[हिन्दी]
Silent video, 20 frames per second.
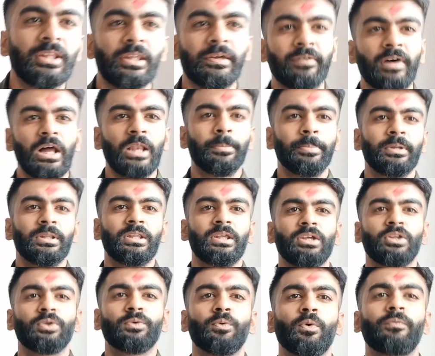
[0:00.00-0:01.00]
थी दीवार पे
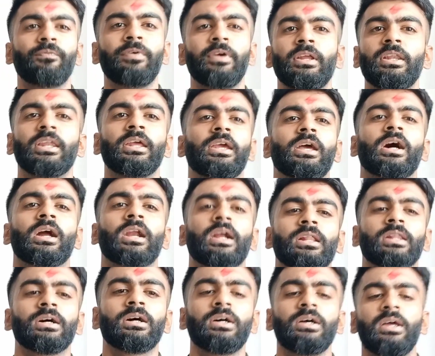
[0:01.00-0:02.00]
थी तो वो फील नहीं आ रहा
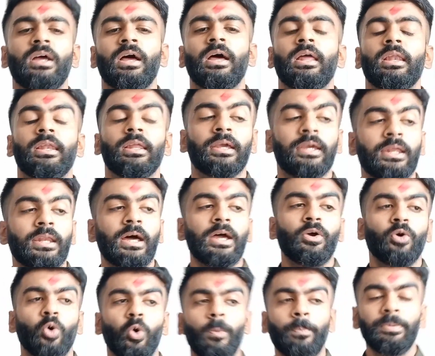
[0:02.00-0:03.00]
था लेकिन
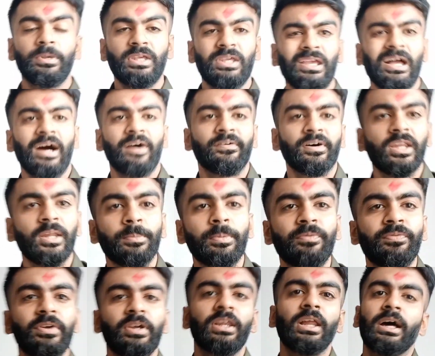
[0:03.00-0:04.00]
आई होप कि यहाँ वाले
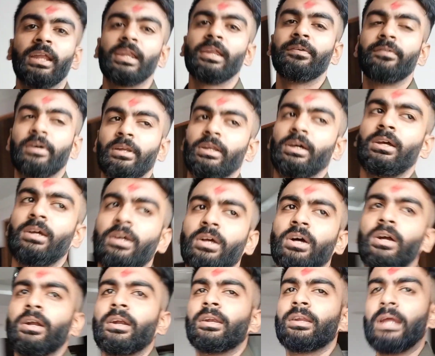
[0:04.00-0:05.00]
पे फील आने वाला है
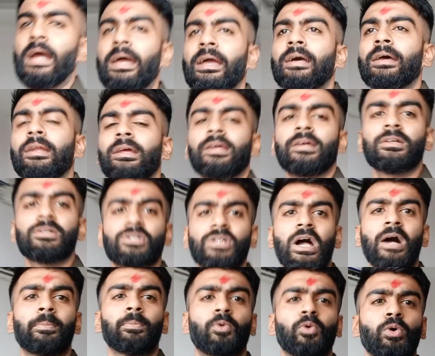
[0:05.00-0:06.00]
ट्राई करेंगे
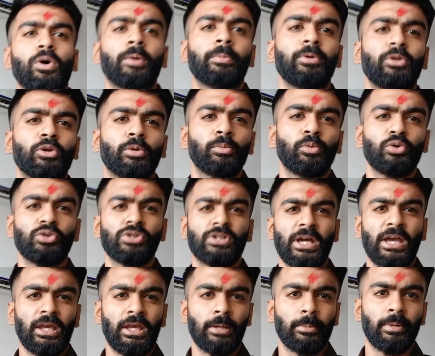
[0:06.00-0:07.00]
शाम को अभी तो हम लोग
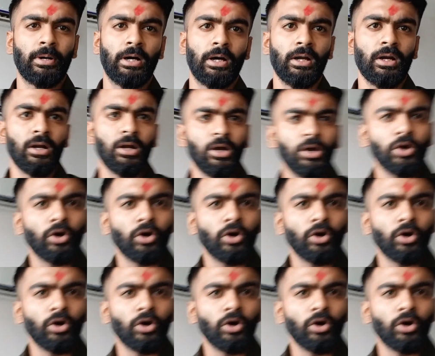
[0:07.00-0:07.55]
जाएंगे बाहर